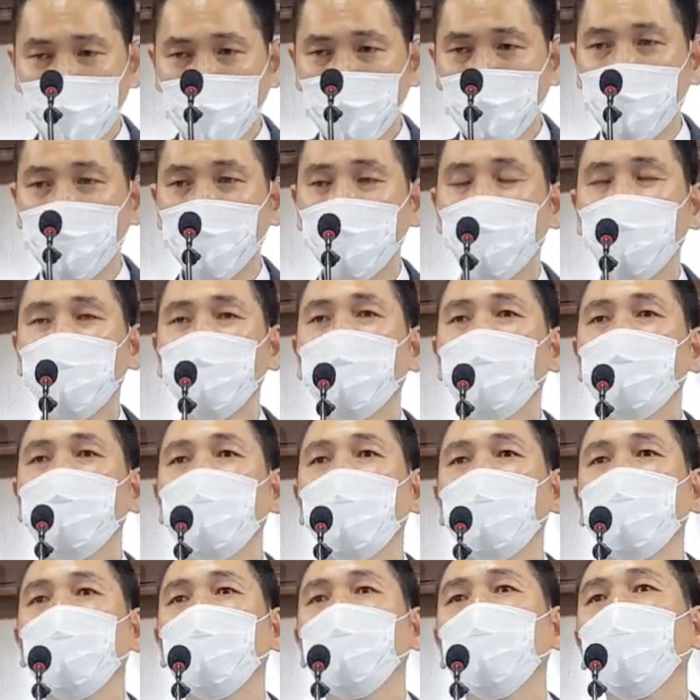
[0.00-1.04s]
그래서 그
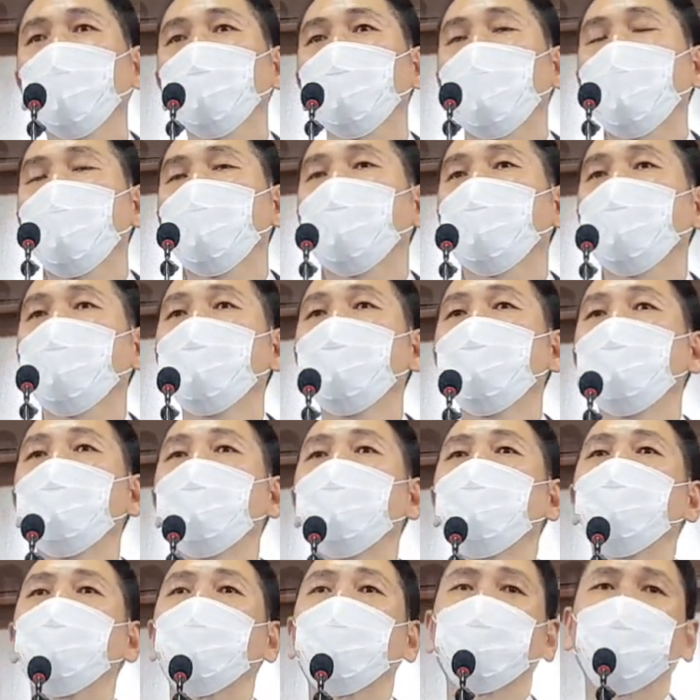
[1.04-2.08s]
목사님이 너 사역
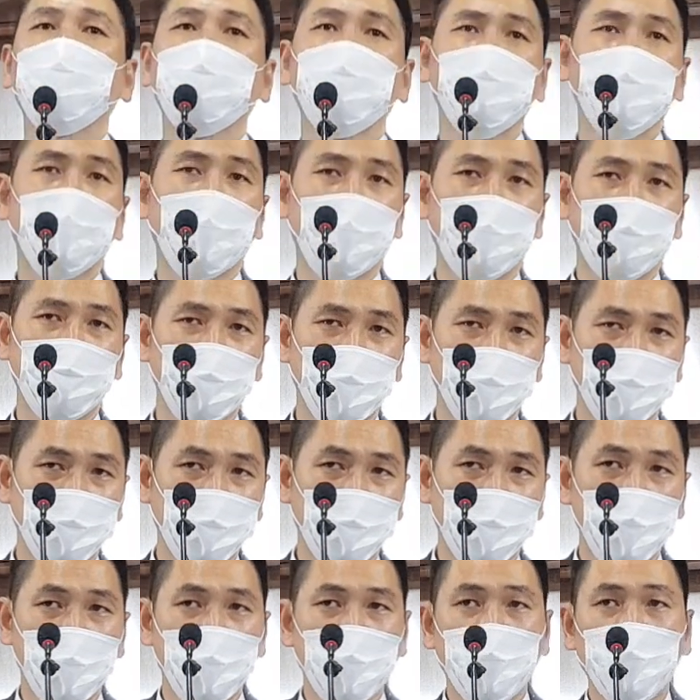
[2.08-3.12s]
6시간 하면
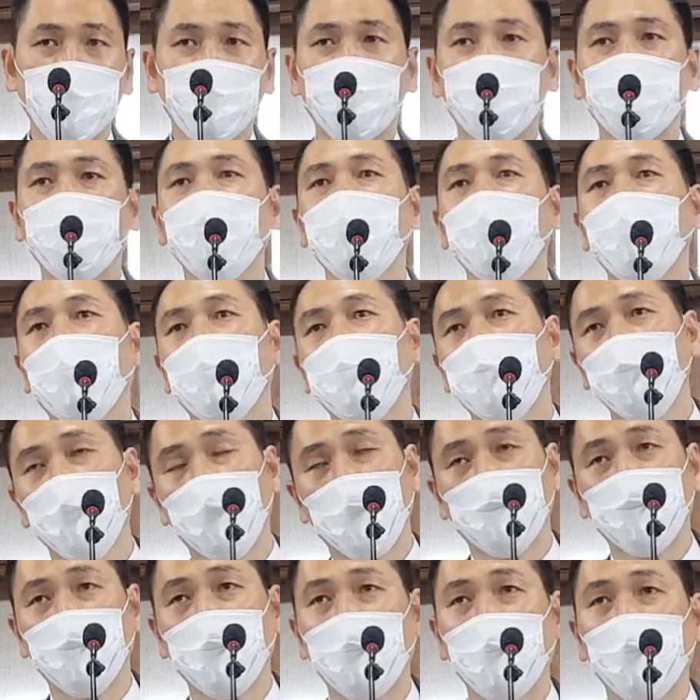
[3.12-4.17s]
2시간은
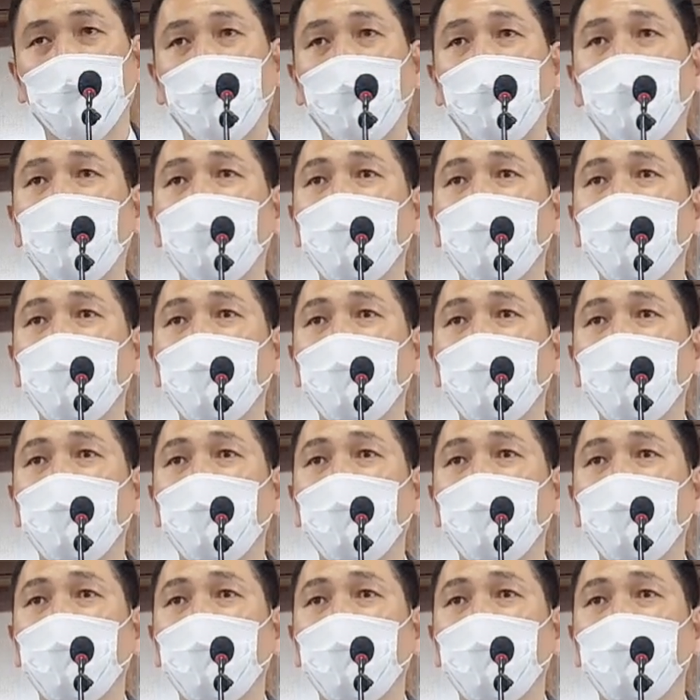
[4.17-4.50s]
엎드리고